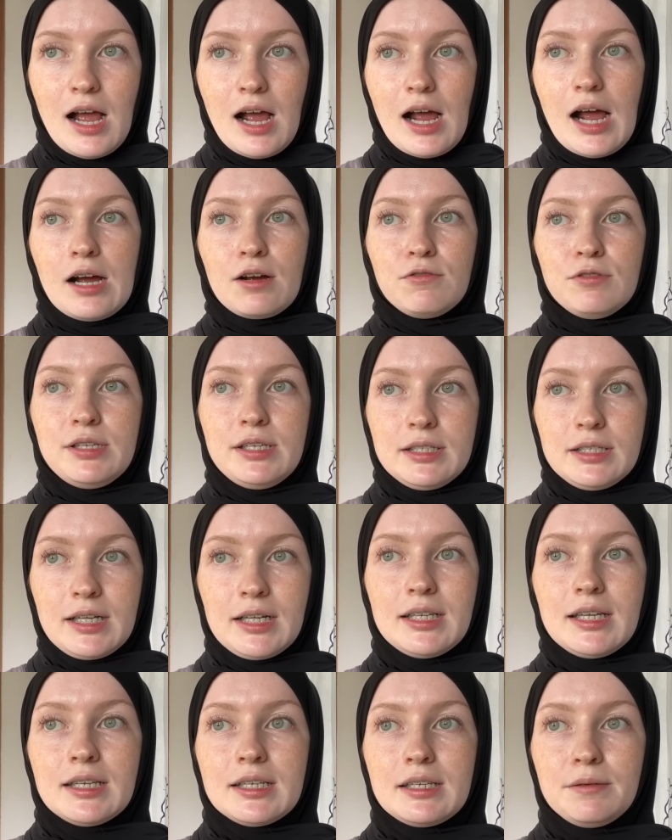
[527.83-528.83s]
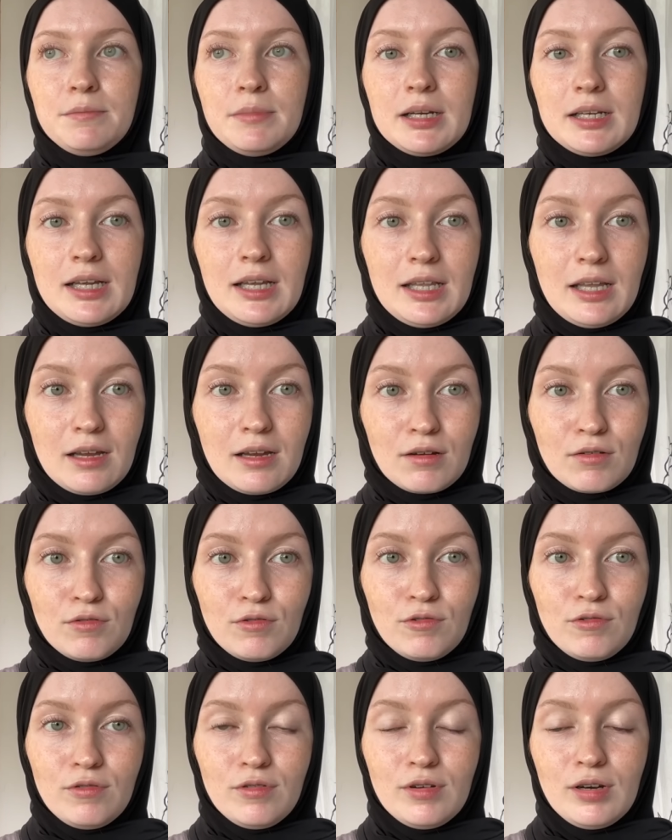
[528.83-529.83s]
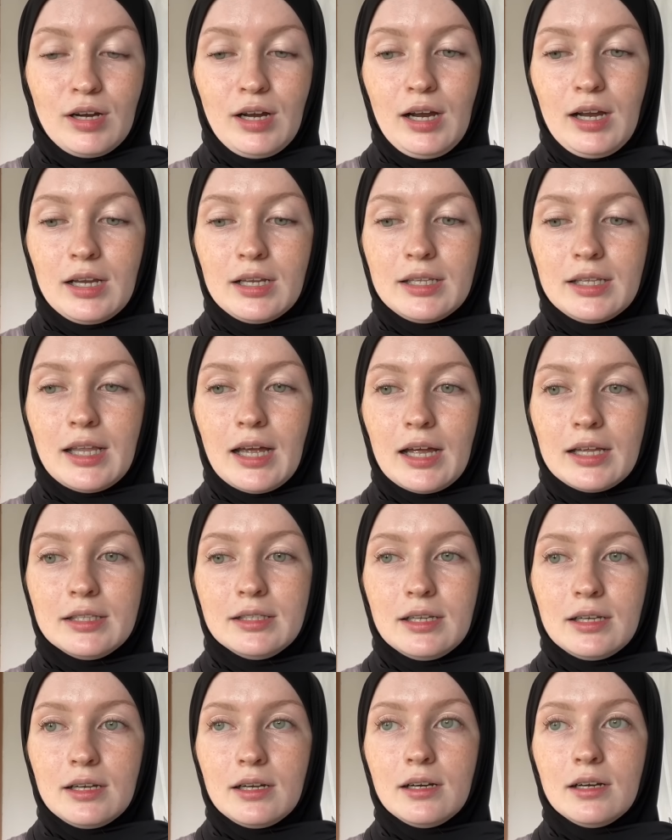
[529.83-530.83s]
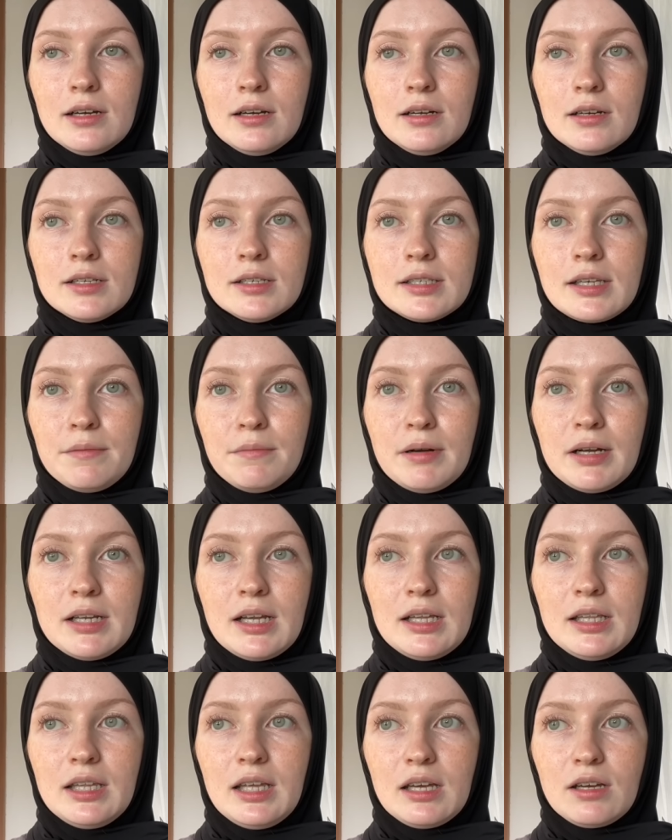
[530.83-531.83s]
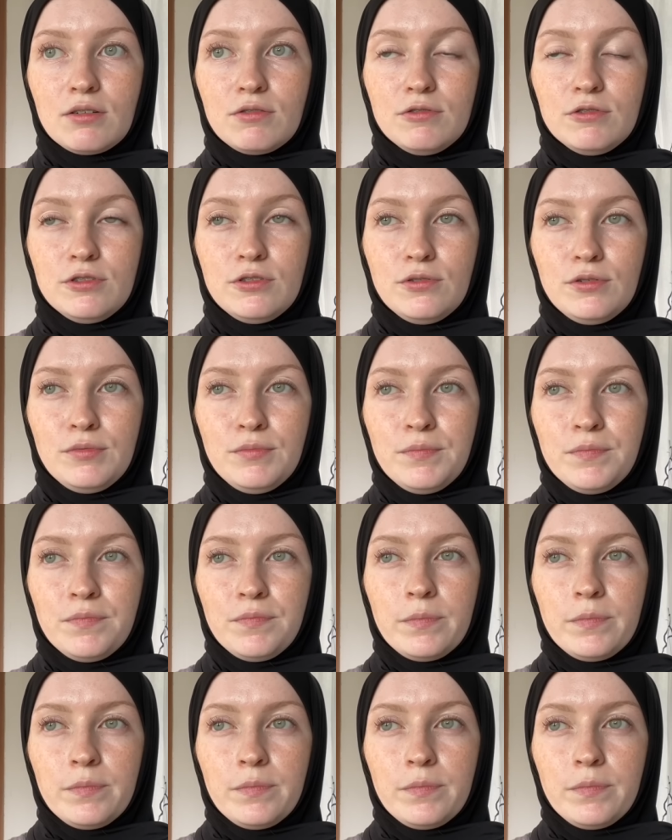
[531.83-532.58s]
aku tinggalnya sama nenekku dan uh, sama nenekku itu